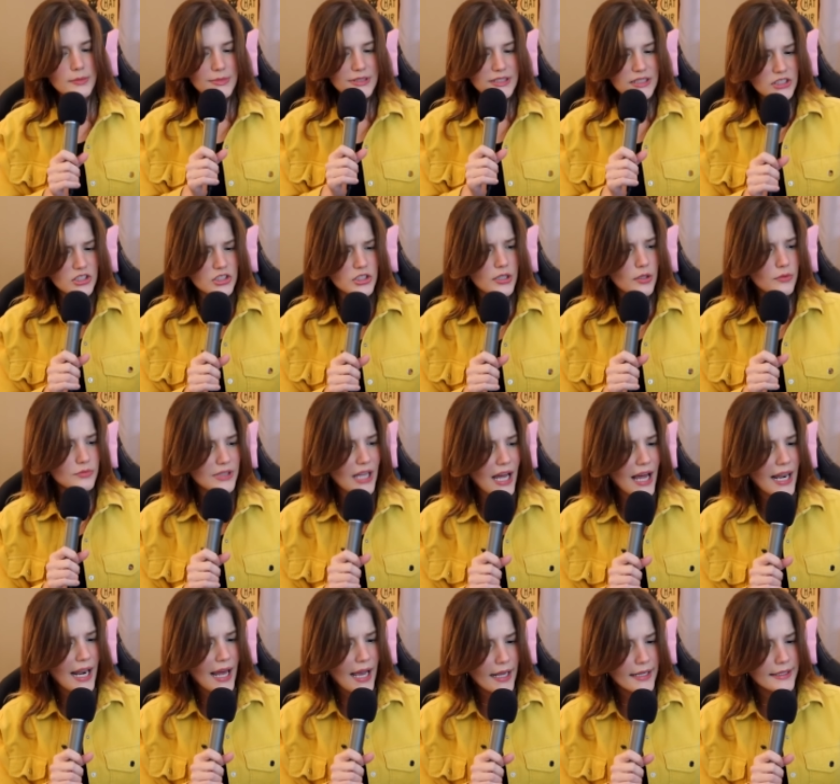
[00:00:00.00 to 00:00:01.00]
mas a gente não
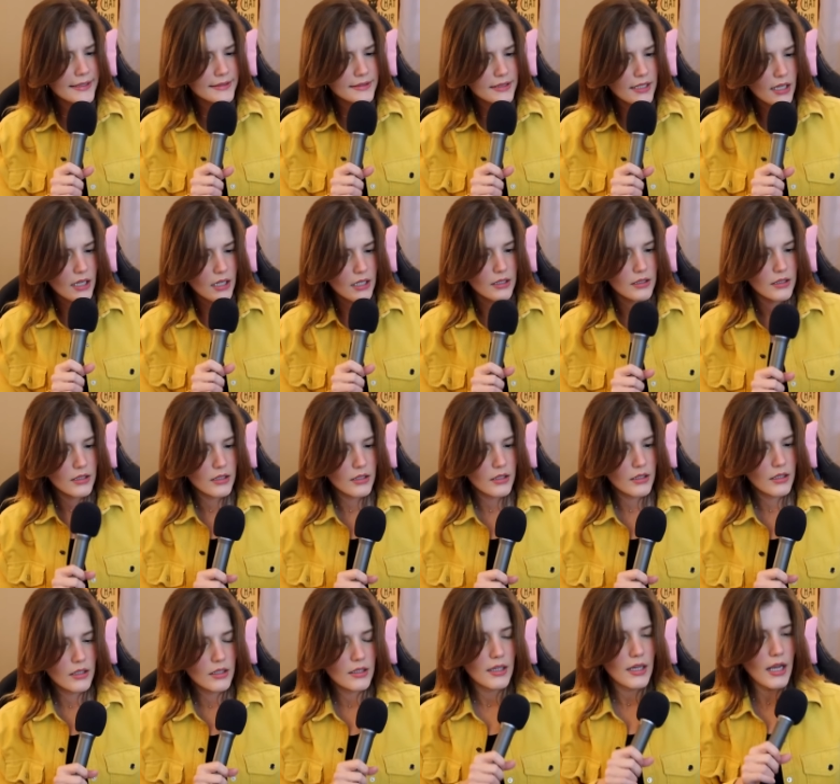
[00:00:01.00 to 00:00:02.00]
tá lá ainda.
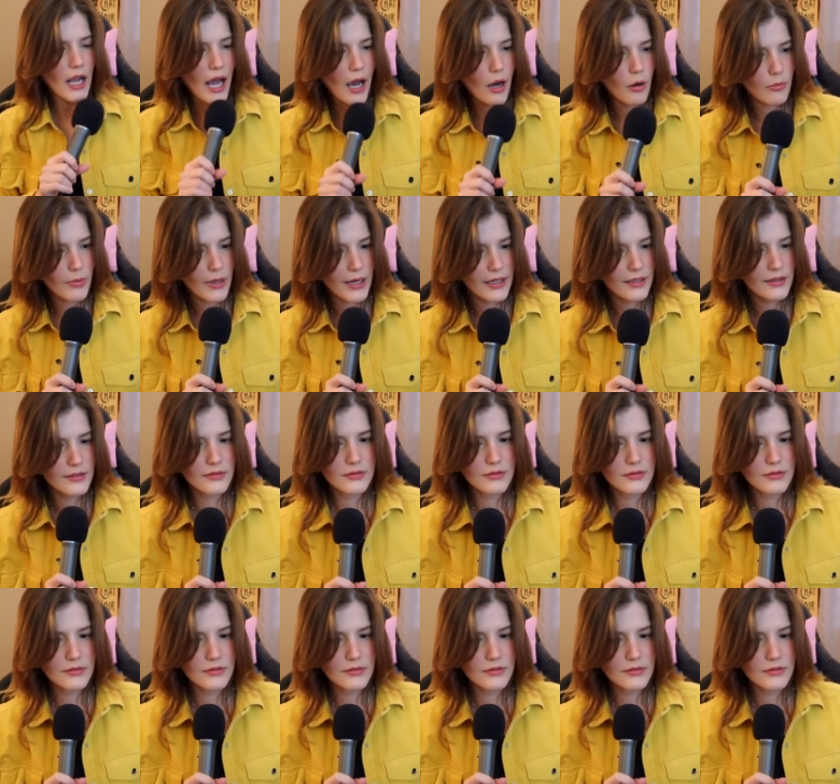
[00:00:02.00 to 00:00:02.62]
Calma.